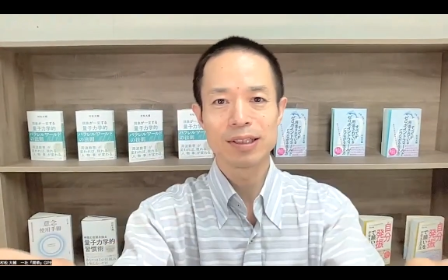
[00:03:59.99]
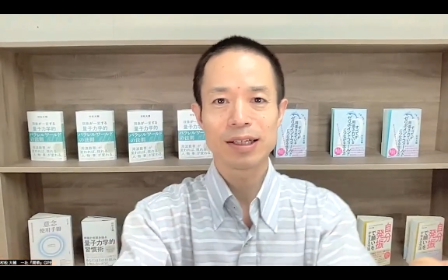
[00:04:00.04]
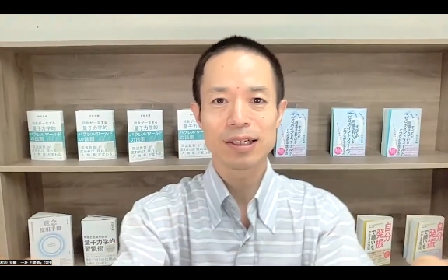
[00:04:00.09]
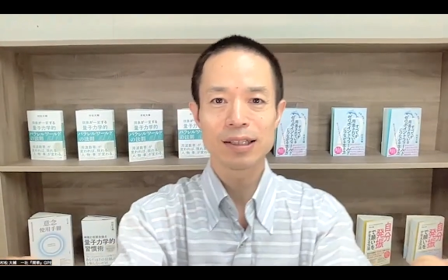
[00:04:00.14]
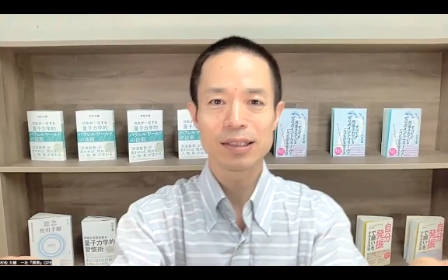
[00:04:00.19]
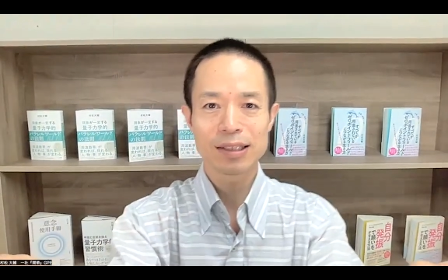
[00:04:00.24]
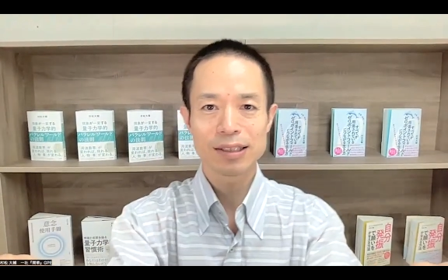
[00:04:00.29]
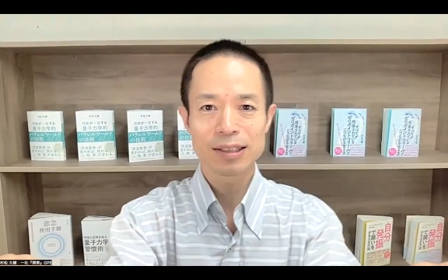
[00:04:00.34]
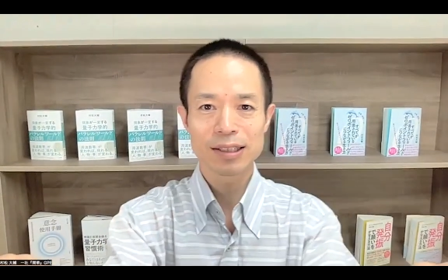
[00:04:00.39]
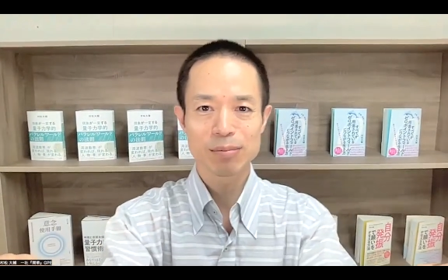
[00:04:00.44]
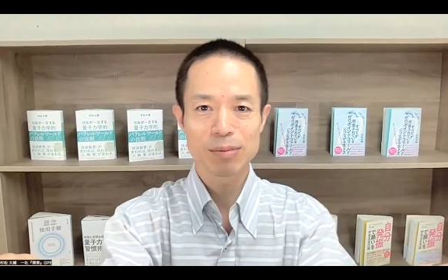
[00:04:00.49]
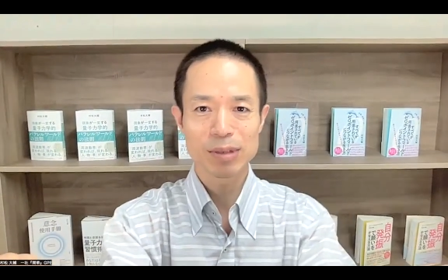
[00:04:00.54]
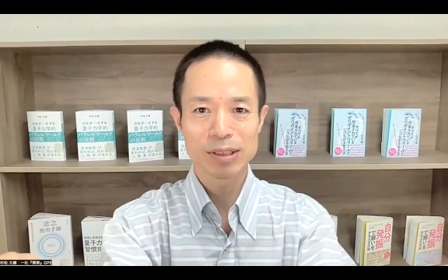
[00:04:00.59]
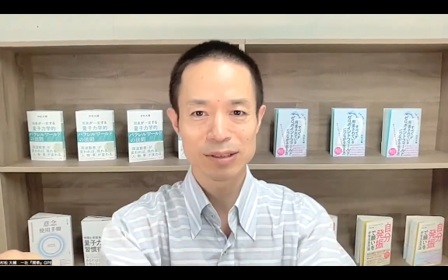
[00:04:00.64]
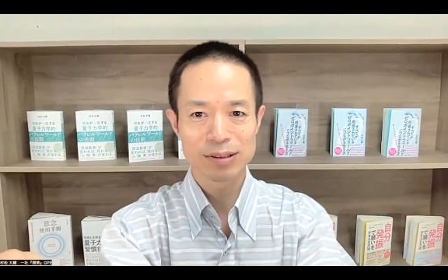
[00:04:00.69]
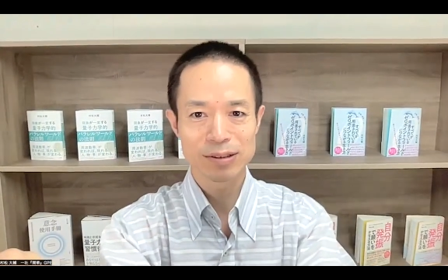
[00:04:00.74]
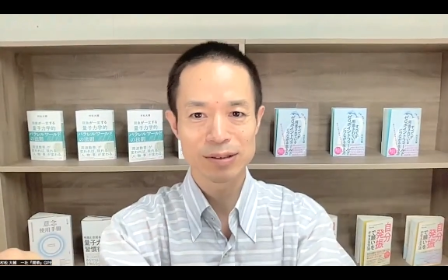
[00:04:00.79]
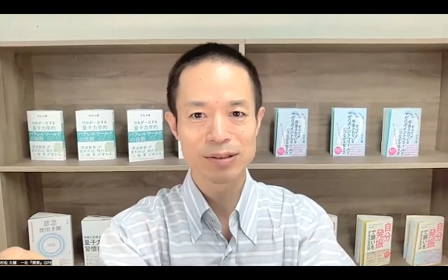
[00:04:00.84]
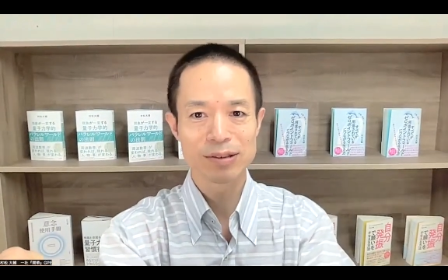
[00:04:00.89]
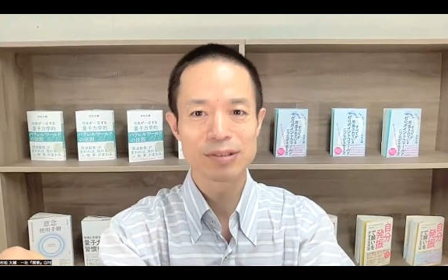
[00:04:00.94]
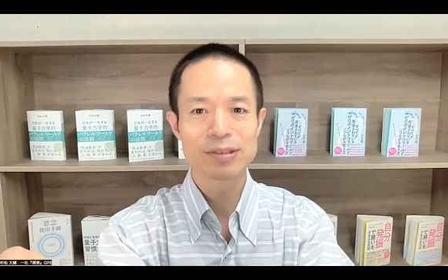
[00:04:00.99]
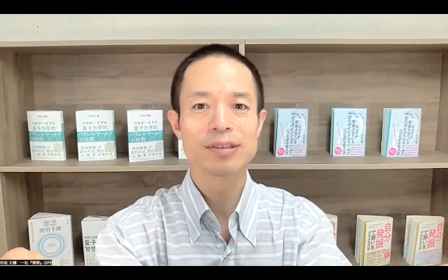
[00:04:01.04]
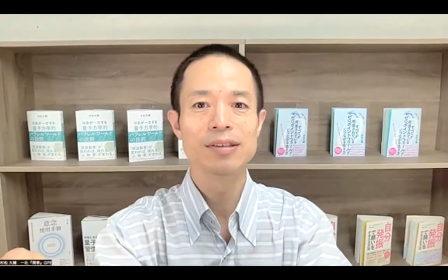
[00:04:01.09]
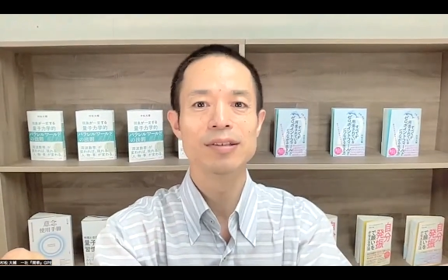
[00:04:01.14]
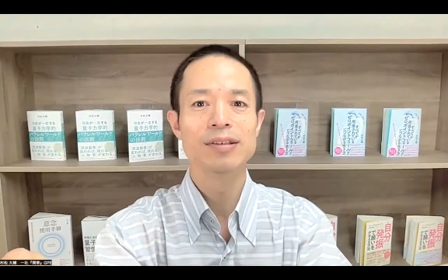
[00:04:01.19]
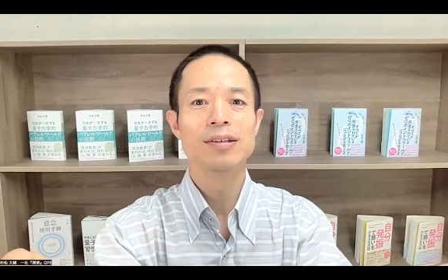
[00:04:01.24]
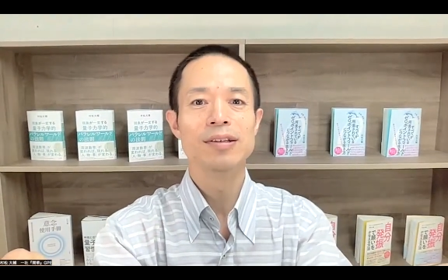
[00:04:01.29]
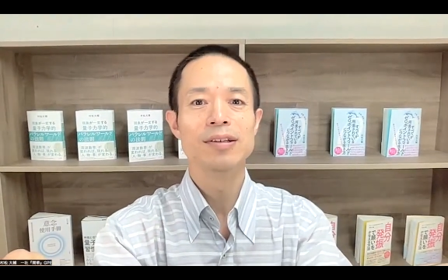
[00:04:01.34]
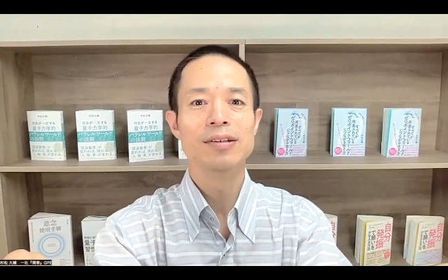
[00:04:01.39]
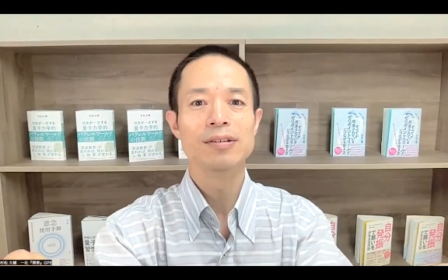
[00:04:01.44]
ながり合ってますよっ
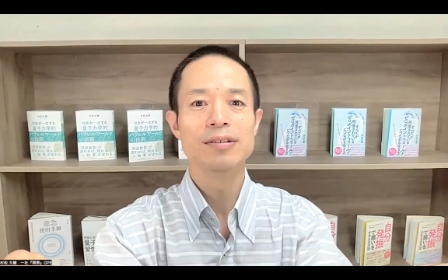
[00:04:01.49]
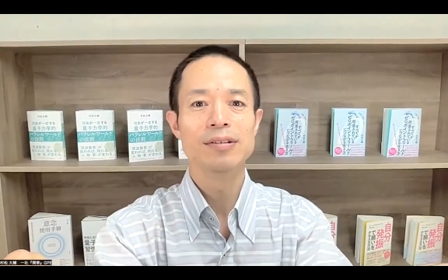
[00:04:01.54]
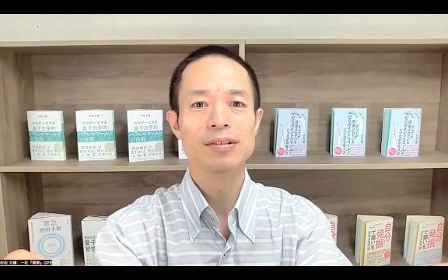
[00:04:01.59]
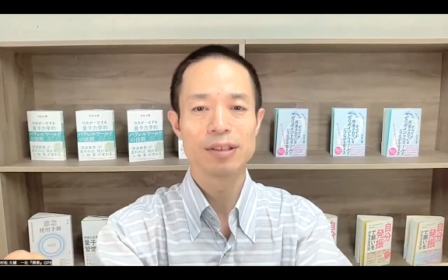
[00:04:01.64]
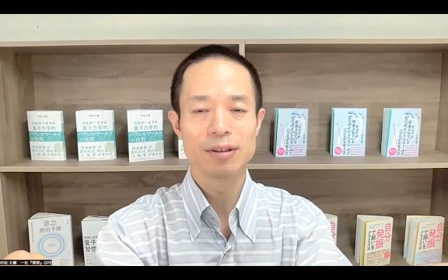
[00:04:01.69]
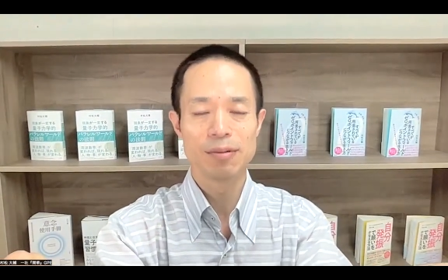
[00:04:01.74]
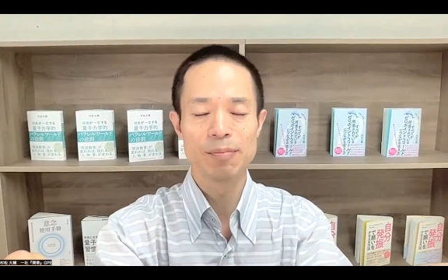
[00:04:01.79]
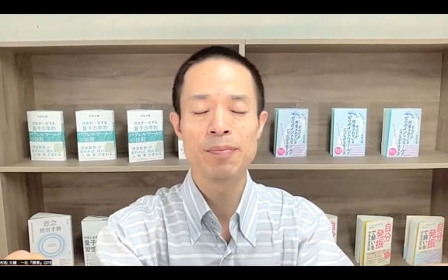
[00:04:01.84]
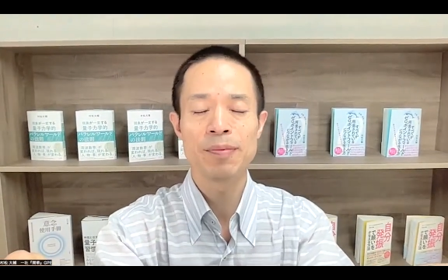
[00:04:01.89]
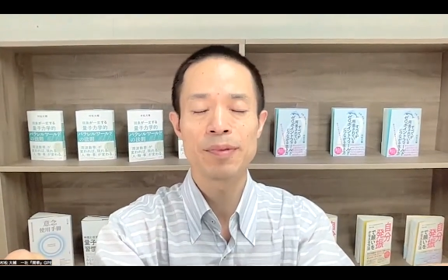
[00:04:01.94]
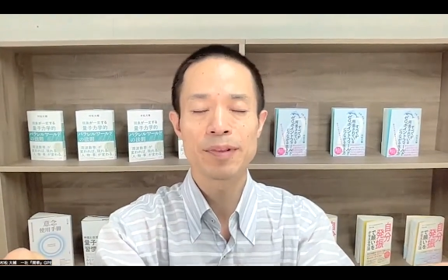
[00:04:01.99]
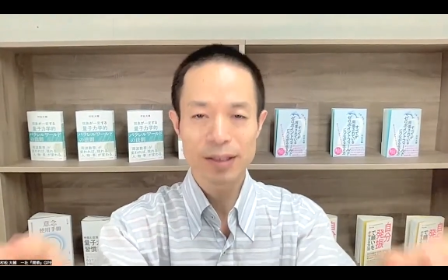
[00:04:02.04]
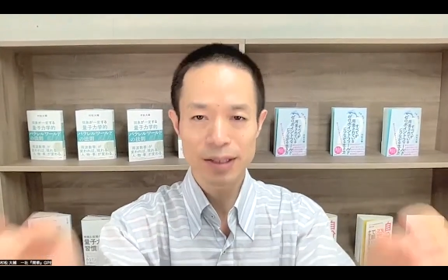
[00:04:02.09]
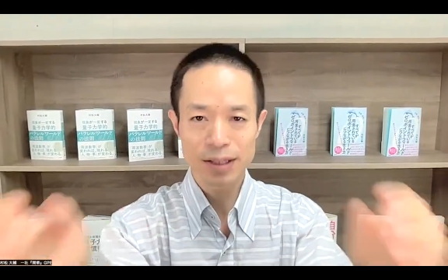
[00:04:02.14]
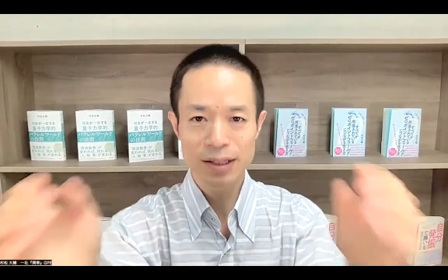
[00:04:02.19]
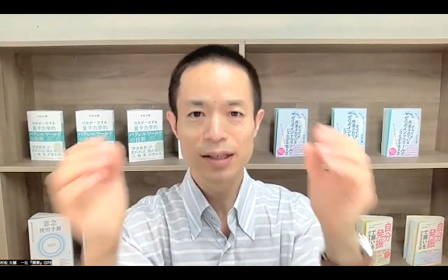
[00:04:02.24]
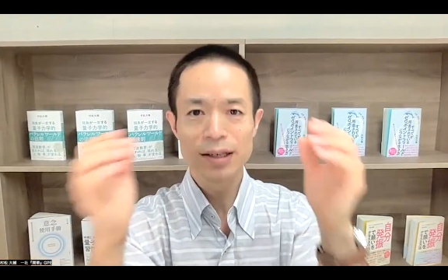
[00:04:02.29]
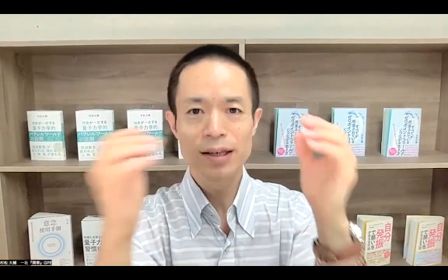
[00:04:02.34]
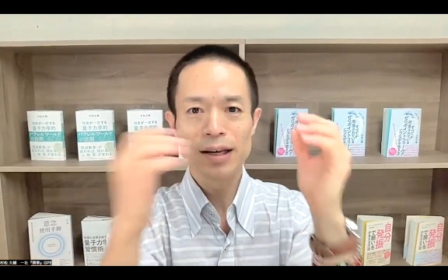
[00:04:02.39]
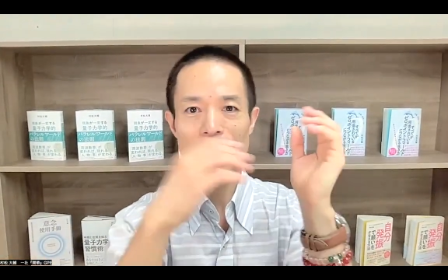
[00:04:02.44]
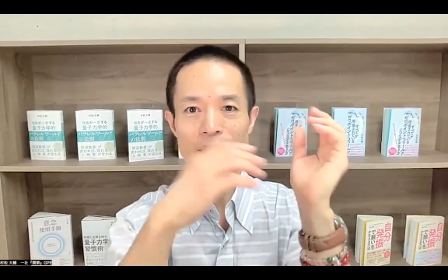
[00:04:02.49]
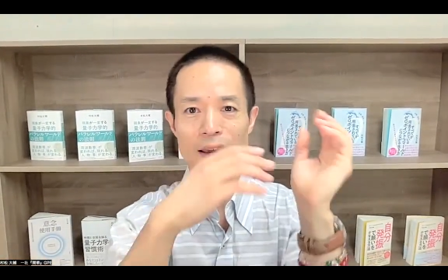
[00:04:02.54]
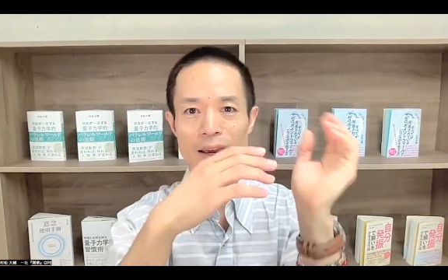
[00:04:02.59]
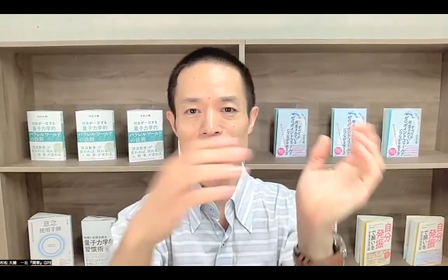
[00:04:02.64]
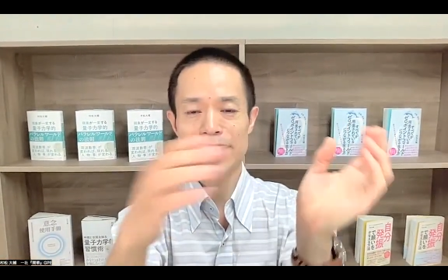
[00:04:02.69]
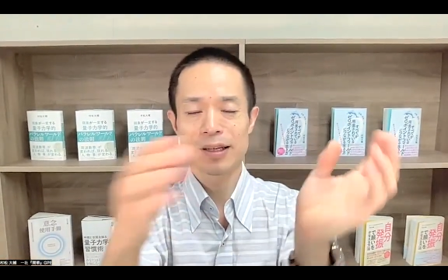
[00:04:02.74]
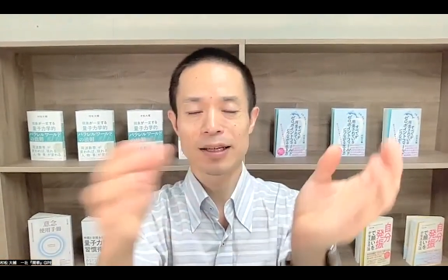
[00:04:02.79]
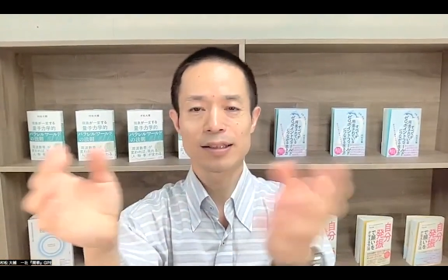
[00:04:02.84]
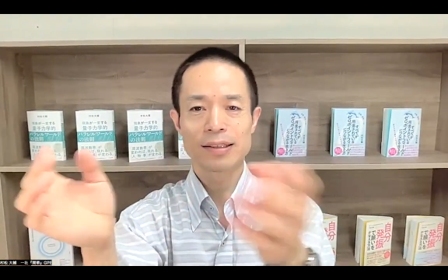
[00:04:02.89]
ていう風に、えー、